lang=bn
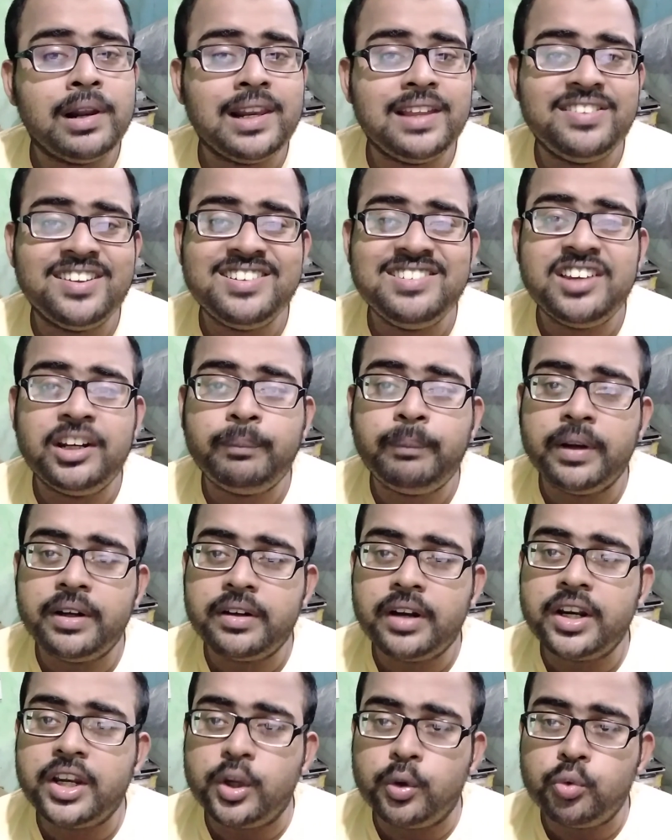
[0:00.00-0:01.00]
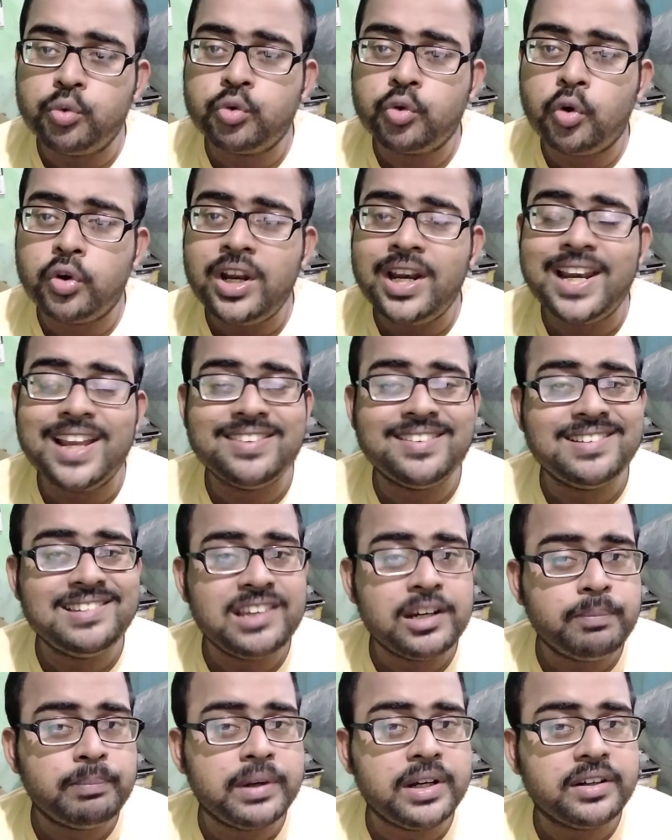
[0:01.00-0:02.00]
আমরা লেজার জেট প্রিন্টার ইউজ করি লেজার
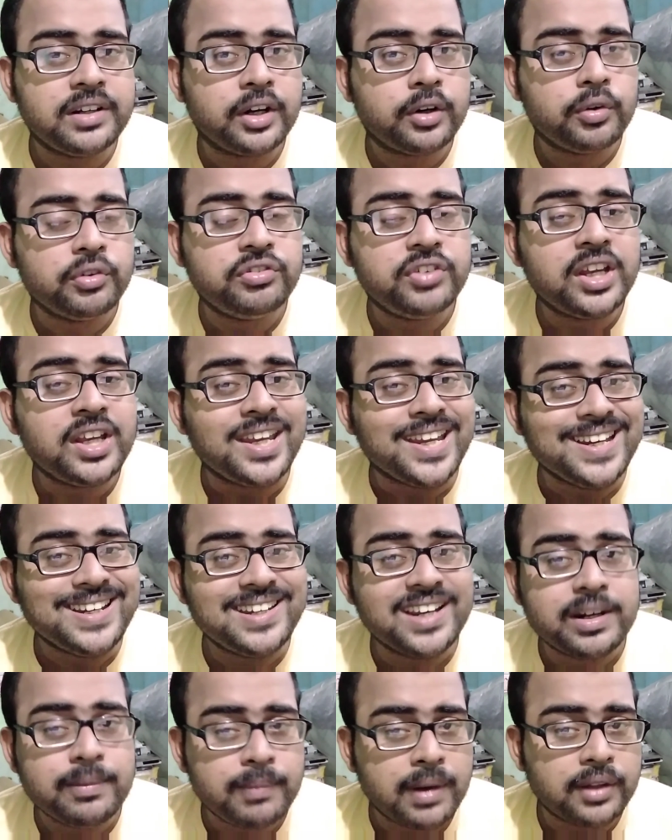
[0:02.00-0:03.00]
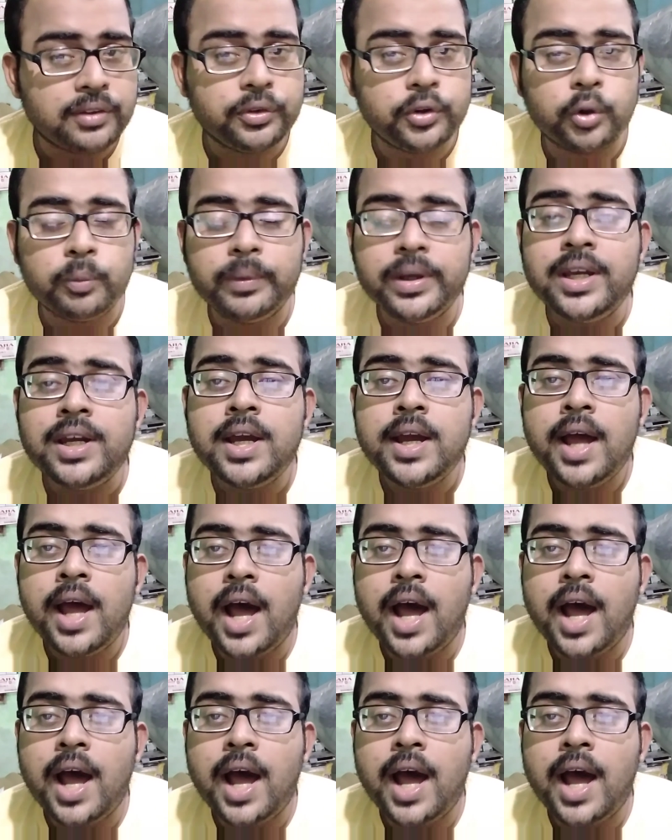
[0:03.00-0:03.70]
জেট প্রিন্টার হচ্ছে হিটের মাধ্যমে